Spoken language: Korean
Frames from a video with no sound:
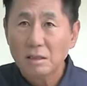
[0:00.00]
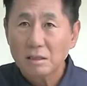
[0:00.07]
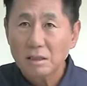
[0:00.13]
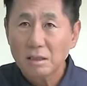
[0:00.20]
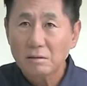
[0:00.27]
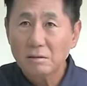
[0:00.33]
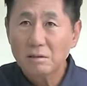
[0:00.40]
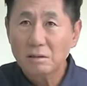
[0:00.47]

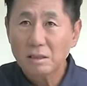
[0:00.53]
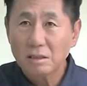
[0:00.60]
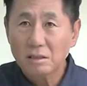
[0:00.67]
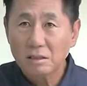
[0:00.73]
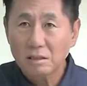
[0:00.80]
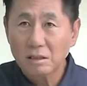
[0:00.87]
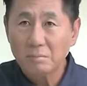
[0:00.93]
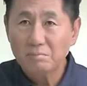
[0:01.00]
김건희
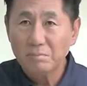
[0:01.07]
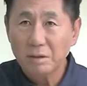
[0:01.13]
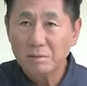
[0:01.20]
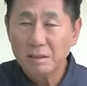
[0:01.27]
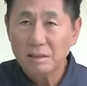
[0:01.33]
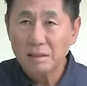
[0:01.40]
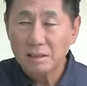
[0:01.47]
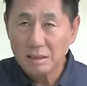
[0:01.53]

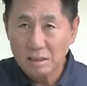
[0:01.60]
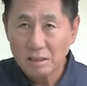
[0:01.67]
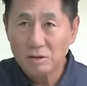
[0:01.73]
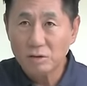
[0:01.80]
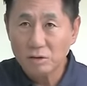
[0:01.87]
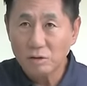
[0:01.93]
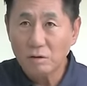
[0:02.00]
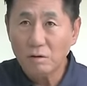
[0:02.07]
특검법이
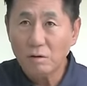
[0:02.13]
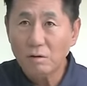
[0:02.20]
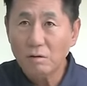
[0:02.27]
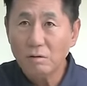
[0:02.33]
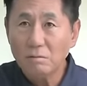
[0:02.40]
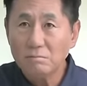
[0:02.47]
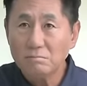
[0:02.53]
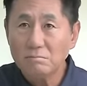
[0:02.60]

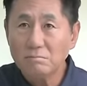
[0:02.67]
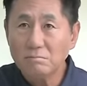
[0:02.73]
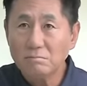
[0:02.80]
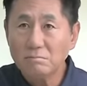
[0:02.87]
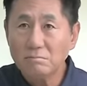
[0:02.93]
되겠죠. 음.